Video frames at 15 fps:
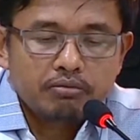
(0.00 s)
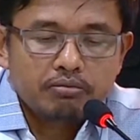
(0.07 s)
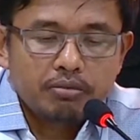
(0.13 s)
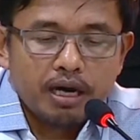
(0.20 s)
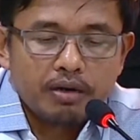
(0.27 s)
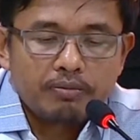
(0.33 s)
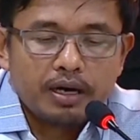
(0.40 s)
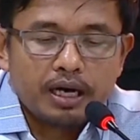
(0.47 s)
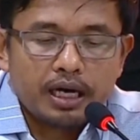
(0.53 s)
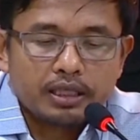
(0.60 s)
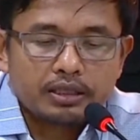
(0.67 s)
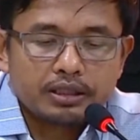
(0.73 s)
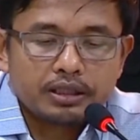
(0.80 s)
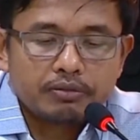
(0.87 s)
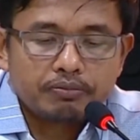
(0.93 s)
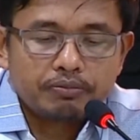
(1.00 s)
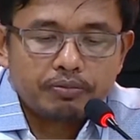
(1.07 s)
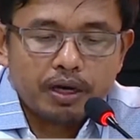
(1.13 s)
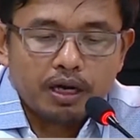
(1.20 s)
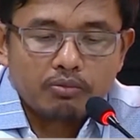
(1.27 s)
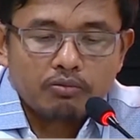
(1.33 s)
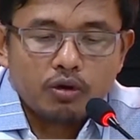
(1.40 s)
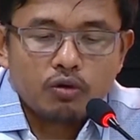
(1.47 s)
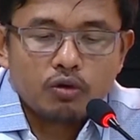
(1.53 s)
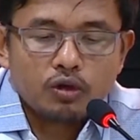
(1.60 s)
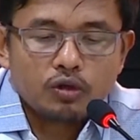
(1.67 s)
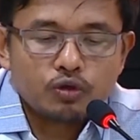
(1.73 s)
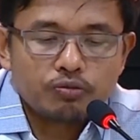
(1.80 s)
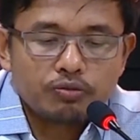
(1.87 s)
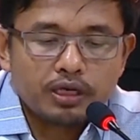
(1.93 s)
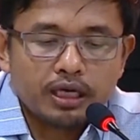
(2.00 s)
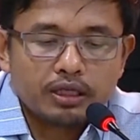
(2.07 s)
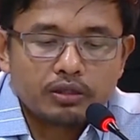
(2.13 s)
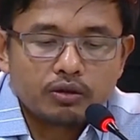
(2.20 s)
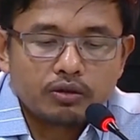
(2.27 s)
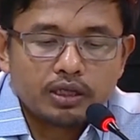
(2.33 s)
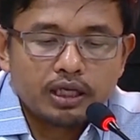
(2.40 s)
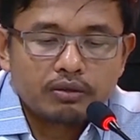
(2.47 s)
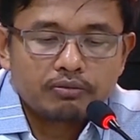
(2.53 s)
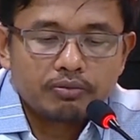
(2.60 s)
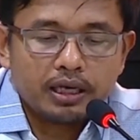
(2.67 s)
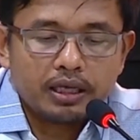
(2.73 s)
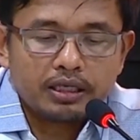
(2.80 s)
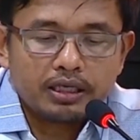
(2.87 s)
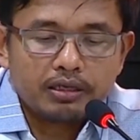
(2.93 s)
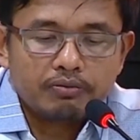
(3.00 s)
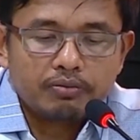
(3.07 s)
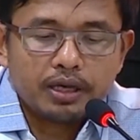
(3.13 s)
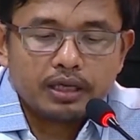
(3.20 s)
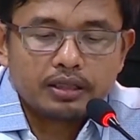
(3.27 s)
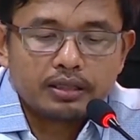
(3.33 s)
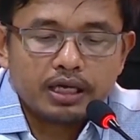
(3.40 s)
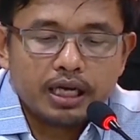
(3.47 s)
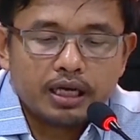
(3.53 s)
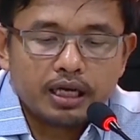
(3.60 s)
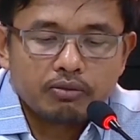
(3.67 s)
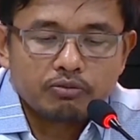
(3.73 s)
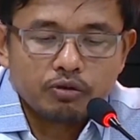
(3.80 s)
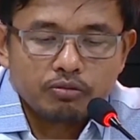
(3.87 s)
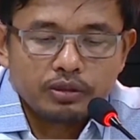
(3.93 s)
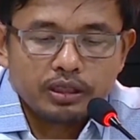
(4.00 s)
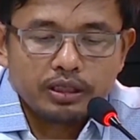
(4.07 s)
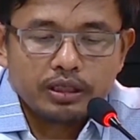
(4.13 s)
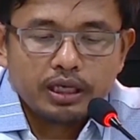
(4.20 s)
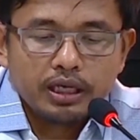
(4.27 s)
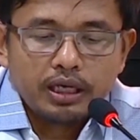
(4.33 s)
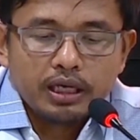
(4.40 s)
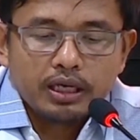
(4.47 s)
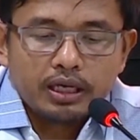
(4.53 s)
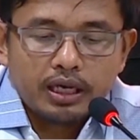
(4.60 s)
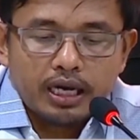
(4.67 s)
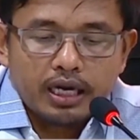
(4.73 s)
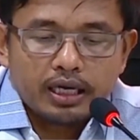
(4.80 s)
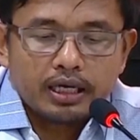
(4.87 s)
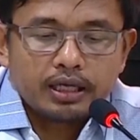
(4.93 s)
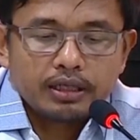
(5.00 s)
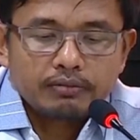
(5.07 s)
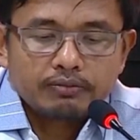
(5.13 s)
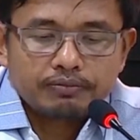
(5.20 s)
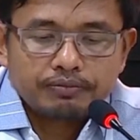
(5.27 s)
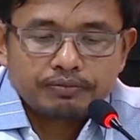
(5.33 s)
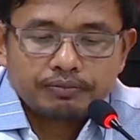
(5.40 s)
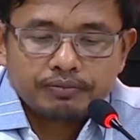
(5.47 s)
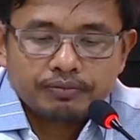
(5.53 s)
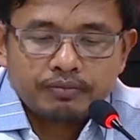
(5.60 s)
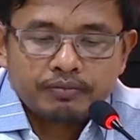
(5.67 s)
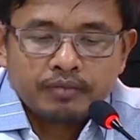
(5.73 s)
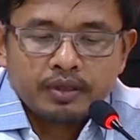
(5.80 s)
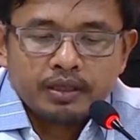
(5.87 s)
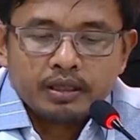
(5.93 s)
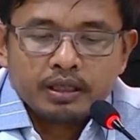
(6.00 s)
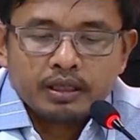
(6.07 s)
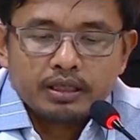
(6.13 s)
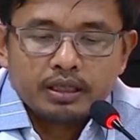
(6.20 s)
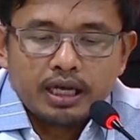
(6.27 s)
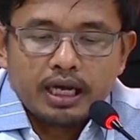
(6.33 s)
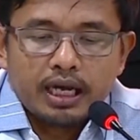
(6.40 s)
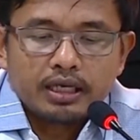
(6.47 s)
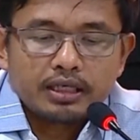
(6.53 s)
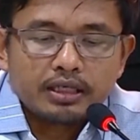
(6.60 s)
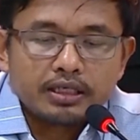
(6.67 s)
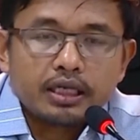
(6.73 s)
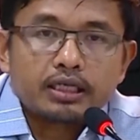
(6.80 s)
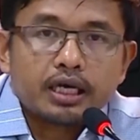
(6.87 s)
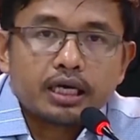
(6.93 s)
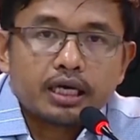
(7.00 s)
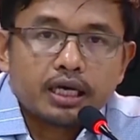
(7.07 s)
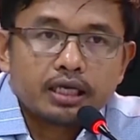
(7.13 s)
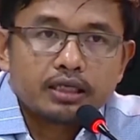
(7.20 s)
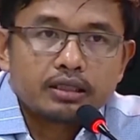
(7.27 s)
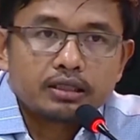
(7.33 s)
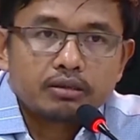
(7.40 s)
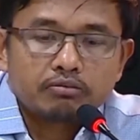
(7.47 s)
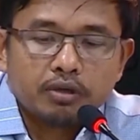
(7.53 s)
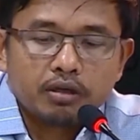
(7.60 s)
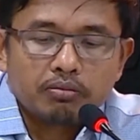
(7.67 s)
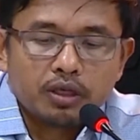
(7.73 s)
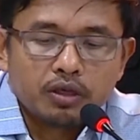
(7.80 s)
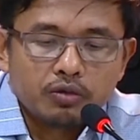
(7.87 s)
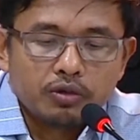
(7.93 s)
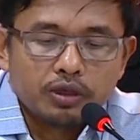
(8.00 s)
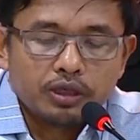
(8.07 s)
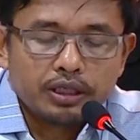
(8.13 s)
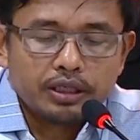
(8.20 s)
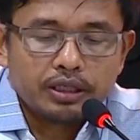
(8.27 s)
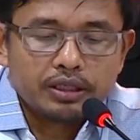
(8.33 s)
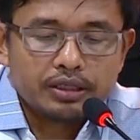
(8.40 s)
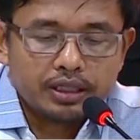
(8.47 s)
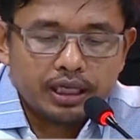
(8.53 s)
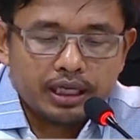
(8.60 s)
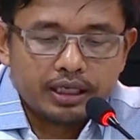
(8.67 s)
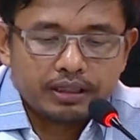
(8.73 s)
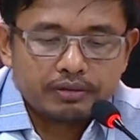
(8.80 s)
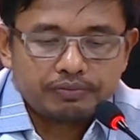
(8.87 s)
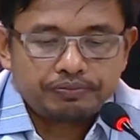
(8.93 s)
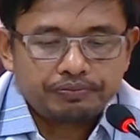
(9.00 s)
Bapak Haji Prabowo Subianto dan Pak Gibran Raka Bumi Raka telah dinyatakan memenuhi syarat.